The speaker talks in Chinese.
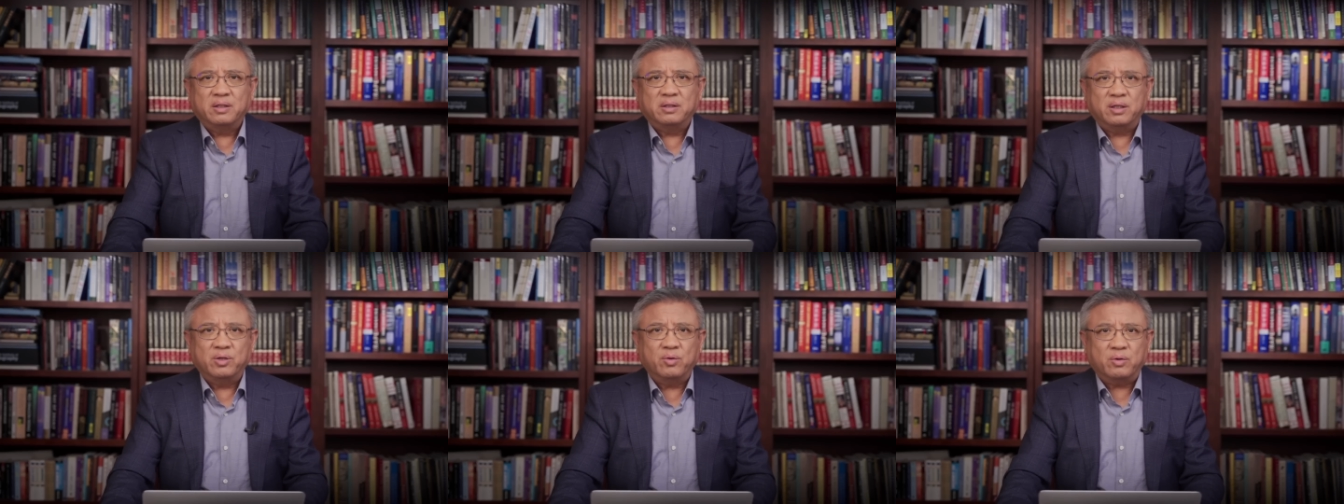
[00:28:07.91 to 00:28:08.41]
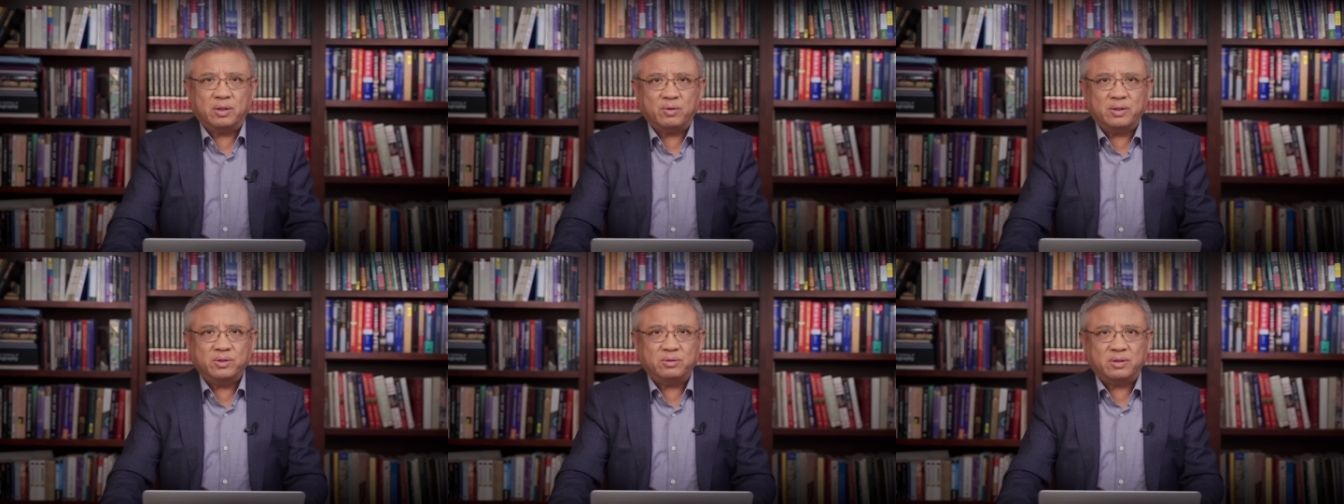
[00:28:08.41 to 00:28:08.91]
那有管的
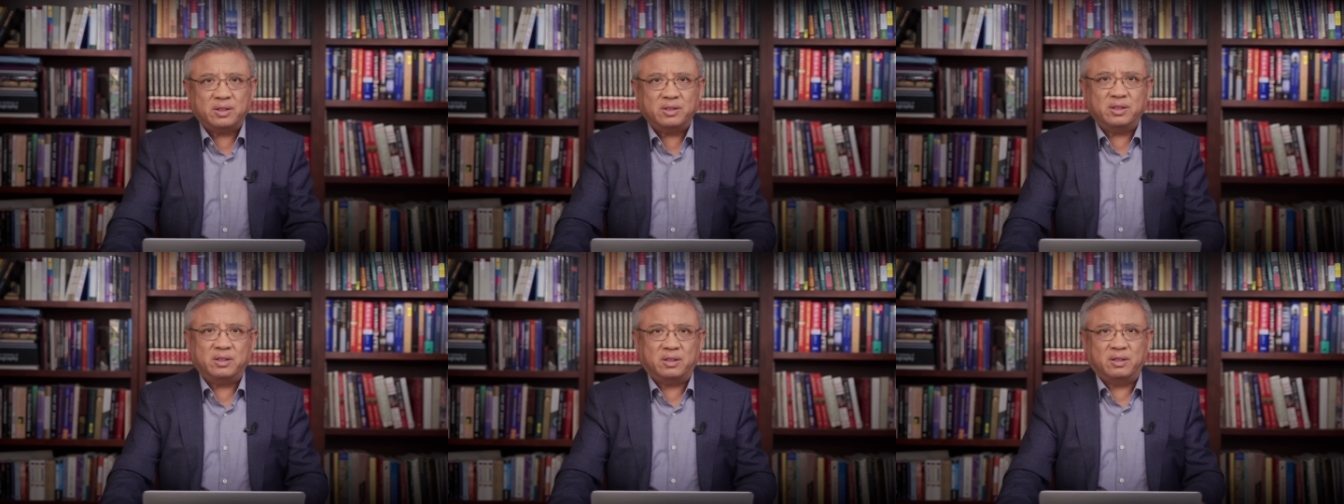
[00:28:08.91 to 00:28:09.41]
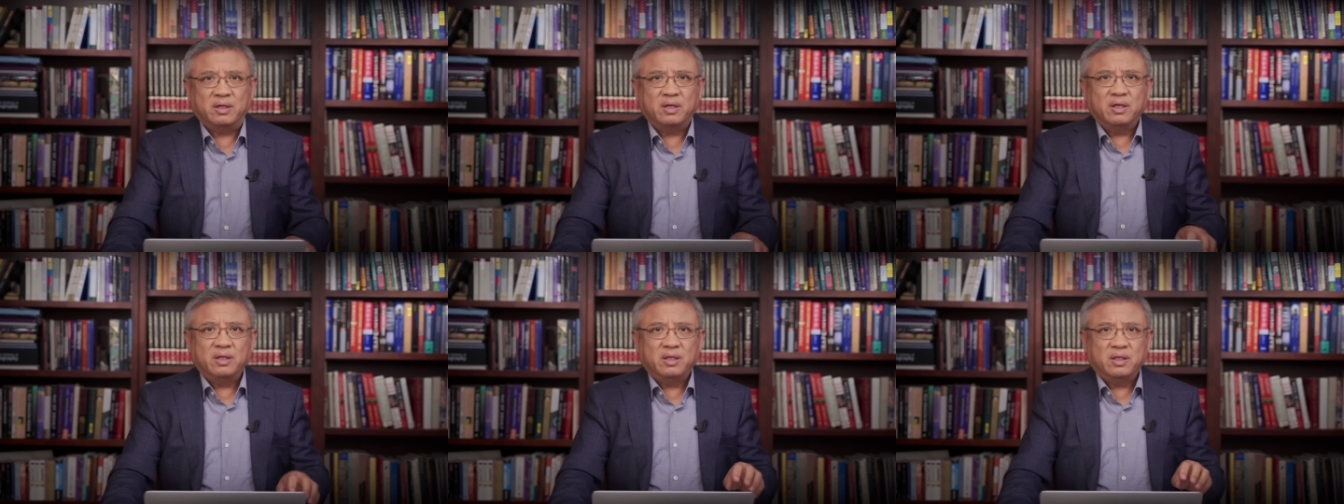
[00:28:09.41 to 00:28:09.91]
观众呢，请
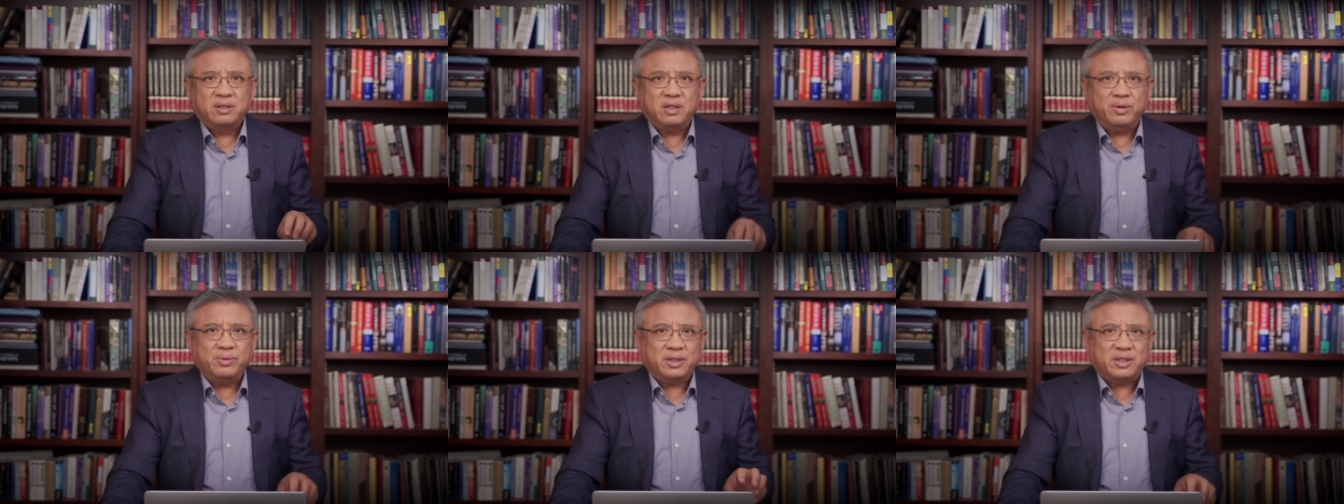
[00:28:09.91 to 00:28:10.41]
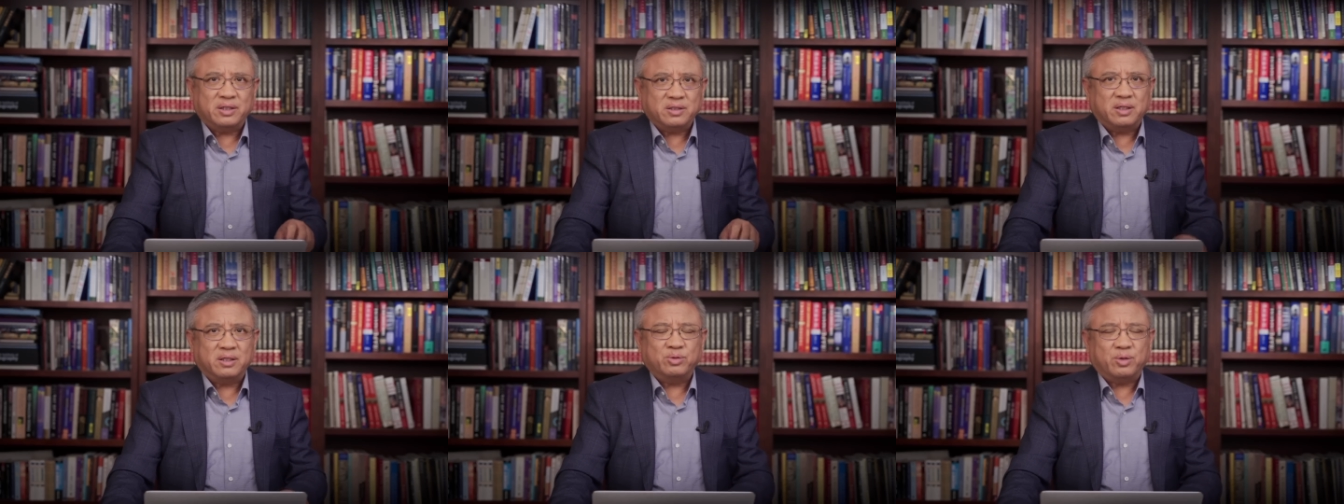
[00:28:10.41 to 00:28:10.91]
订阅、点
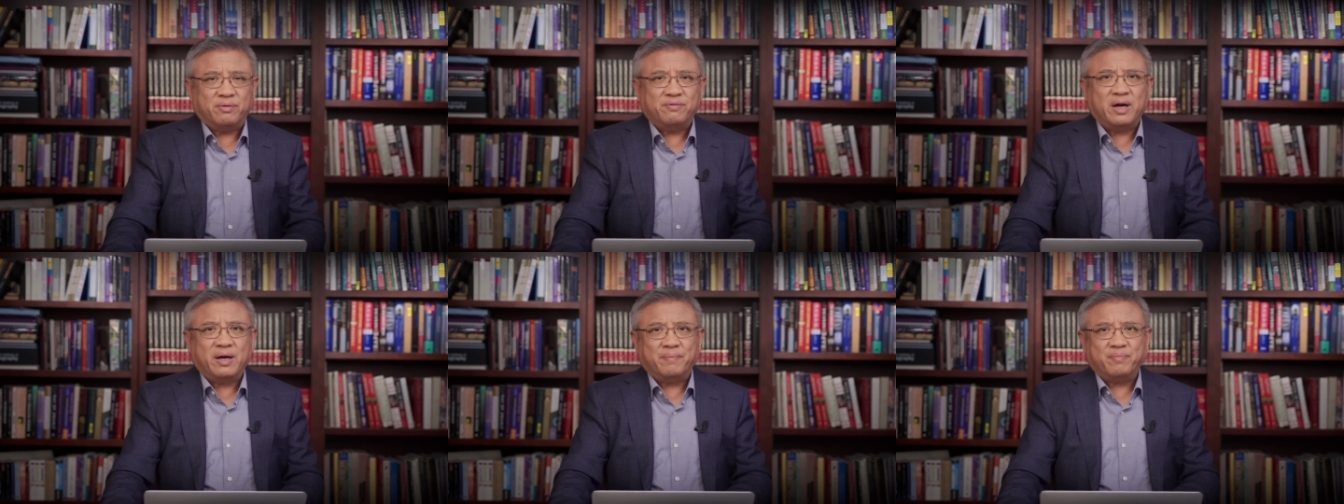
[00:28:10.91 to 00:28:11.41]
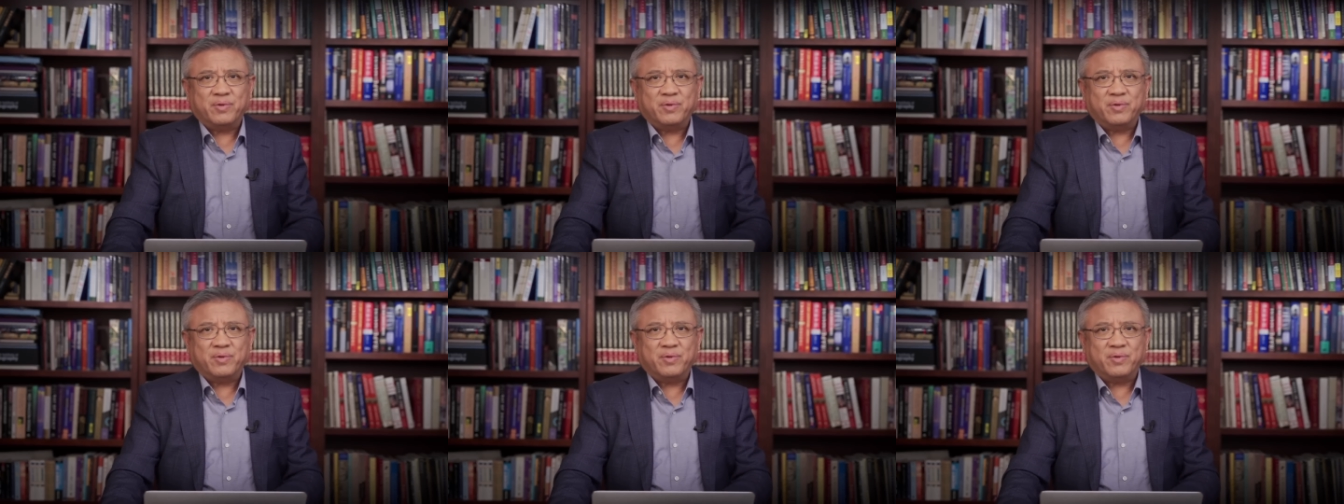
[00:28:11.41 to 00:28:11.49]
赞和转发。